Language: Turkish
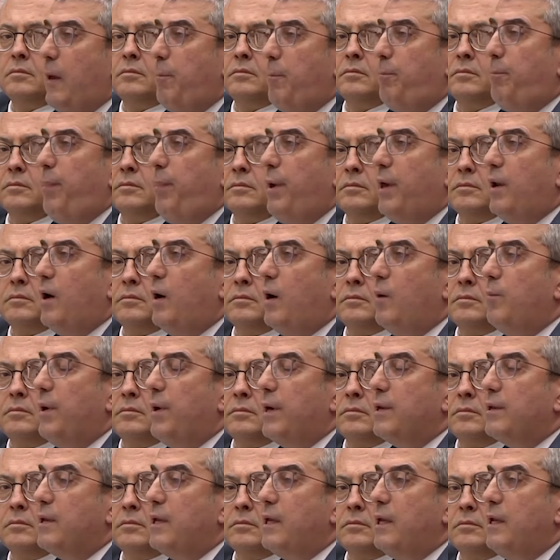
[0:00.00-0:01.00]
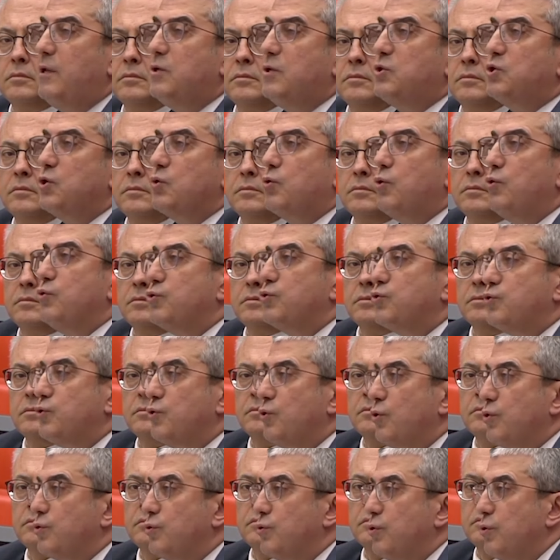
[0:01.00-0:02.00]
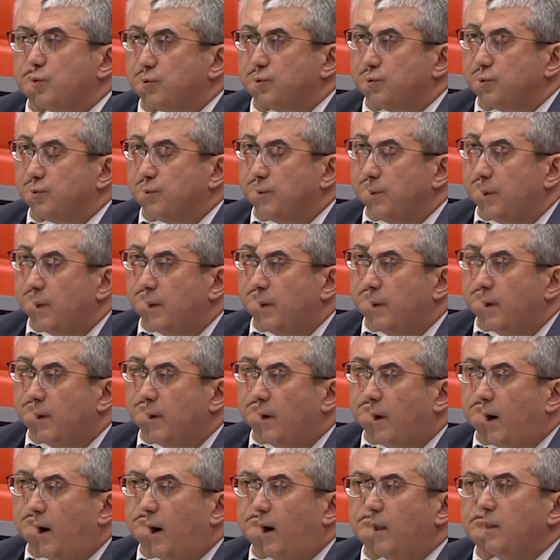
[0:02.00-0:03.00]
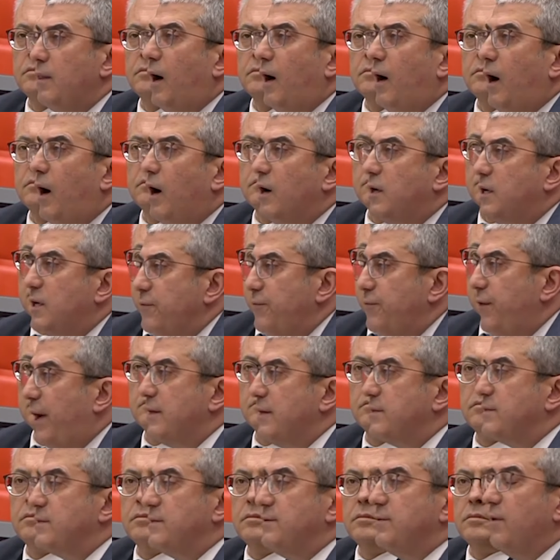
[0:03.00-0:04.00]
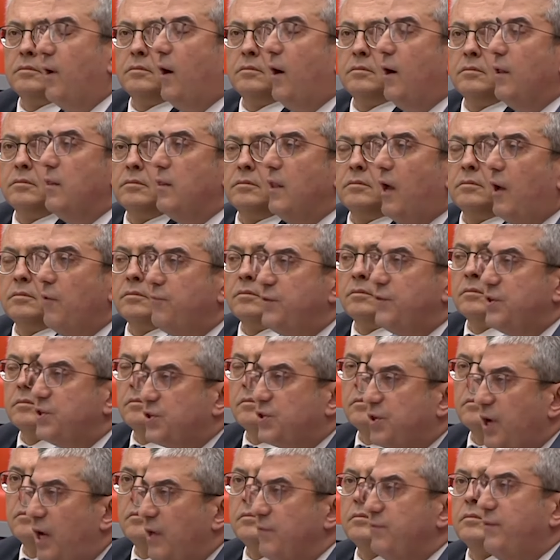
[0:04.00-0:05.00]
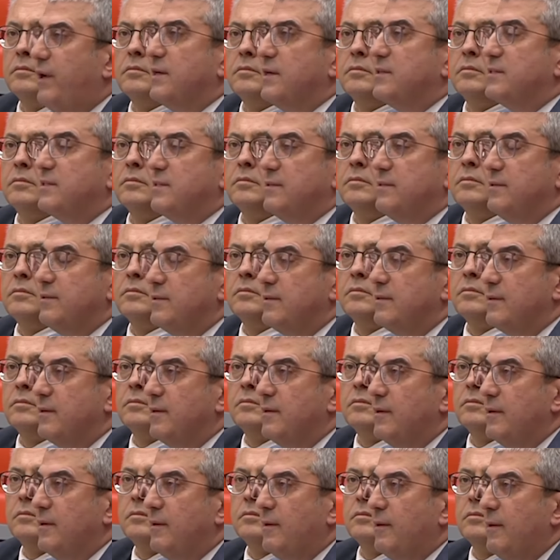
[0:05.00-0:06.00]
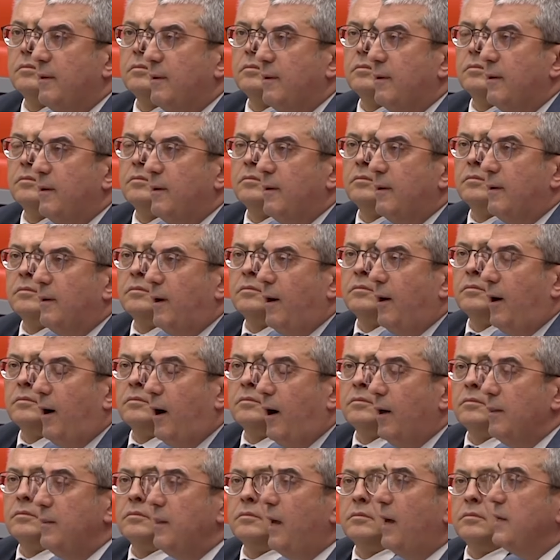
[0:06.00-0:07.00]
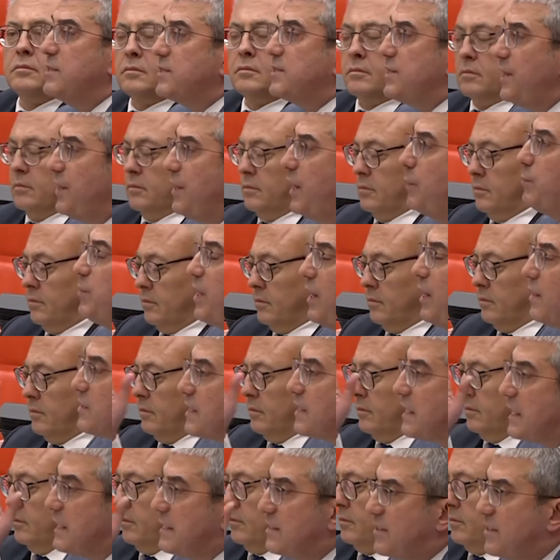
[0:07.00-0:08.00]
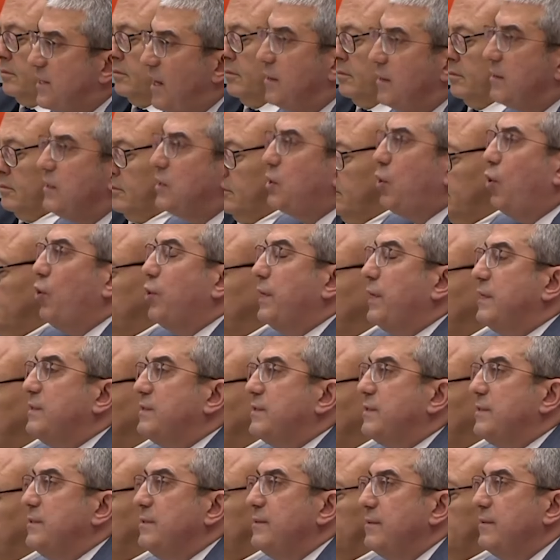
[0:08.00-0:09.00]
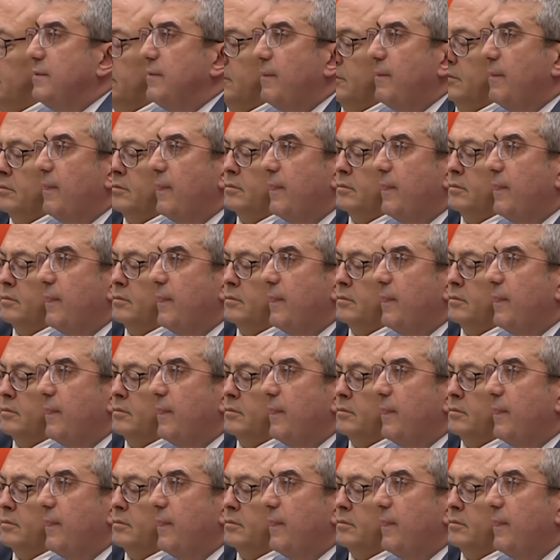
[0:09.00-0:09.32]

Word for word: hep beraber il konuşuyor diyor. Allah akıl versin, Allah vicdan versin. Allah sana biraz insanlık öğretsin.